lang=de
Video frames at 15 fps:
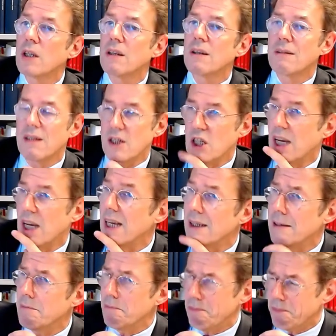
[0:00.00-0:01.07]
das Entscheidende.
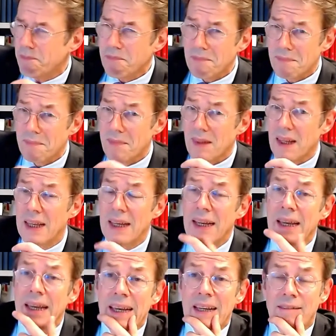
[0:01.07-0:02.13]

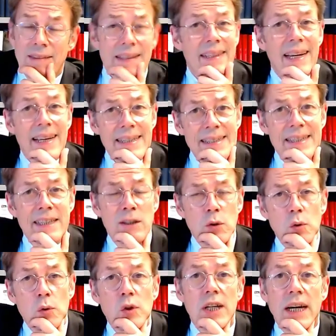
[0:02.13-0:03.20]
Was heißt denn
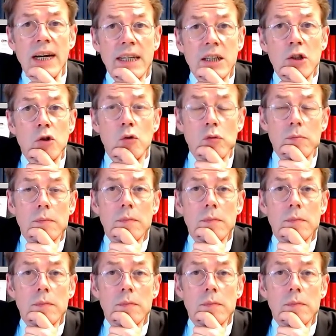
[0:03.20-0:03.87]
Grundeigentum?